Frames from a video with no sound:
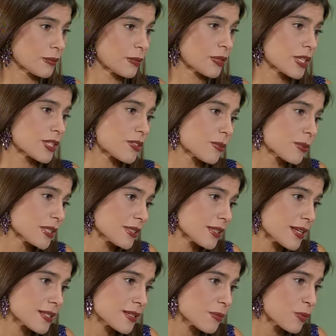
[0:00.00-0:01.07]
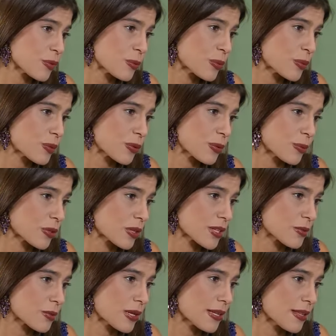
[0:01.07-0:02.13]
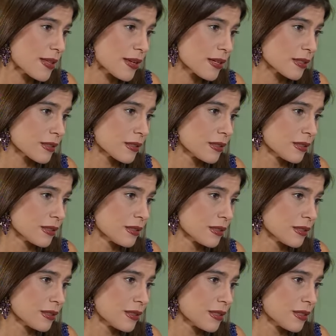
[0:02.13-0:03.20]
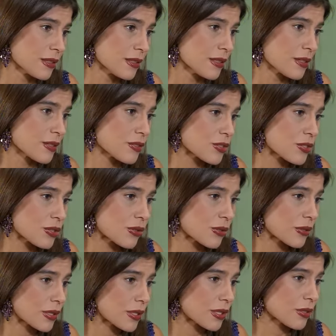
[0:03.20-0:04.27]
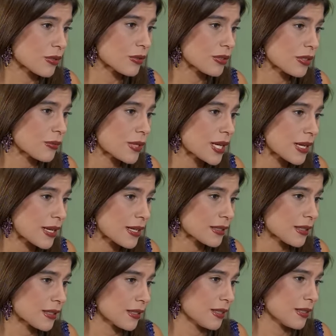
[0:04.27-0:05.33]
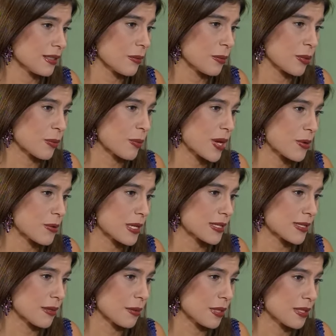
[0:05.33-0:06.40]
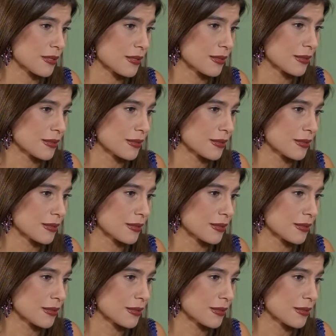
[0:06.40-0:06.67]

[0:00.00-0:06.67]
Porque yo me enteré hace muy poco y por casualidad. Yo encontré una carta escrita por Paula, ¿sabes?